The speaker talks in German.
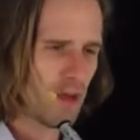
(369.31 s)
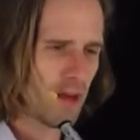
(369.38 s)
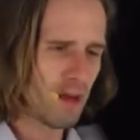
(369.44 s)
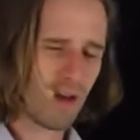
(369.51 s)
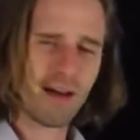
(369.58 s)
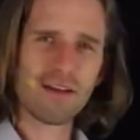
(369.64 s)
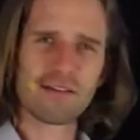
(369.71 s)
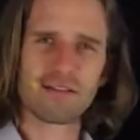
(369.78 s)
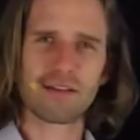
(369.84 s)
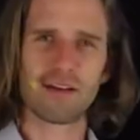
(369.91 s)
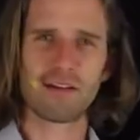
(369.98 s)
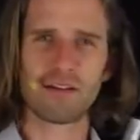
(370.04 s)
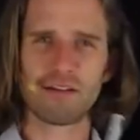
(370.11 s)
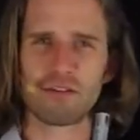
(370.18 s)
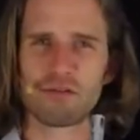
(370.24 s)

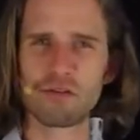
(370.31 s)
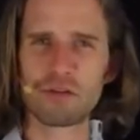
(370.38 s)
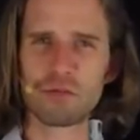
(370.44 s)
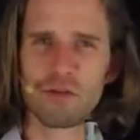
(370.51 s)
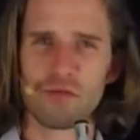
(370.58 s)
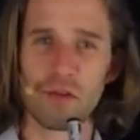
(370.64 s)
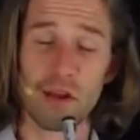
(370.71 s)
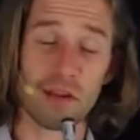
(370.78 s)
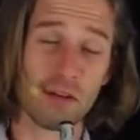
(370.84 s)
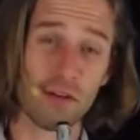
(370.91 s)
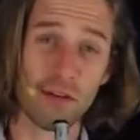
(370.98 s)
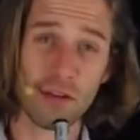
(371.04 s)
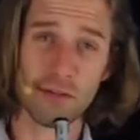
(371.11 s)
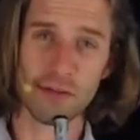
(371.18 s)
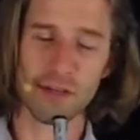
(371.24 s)
Gleichzeitig sollte man vielleicht auch
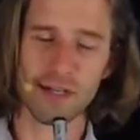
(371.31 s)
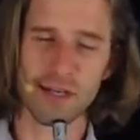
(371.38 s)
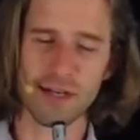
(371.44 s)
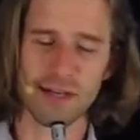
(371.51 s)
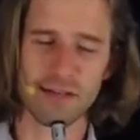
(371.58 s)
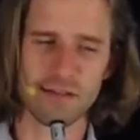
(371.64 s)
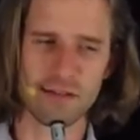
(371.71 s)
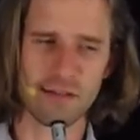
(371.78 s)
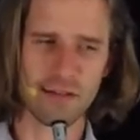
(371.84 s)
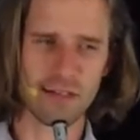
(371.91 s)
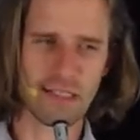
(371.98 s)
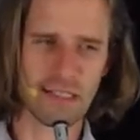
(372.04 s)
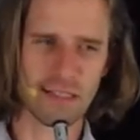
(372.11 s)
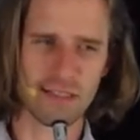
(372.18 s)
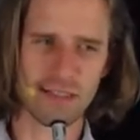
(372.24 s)
nicht vernachlässigen,
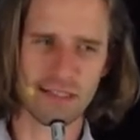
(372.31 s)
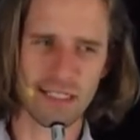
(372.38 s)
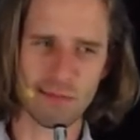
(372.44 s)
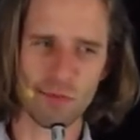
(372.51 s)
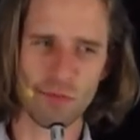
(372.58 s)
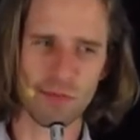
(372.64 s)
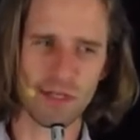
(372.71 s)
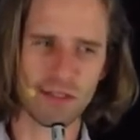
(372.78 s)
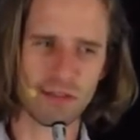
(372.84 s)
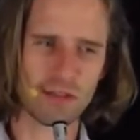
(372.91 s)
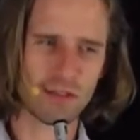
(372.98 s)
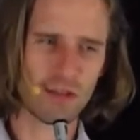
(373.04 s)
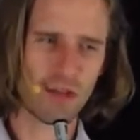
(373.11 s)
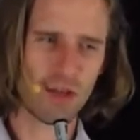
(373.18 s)
dass in dem Moment,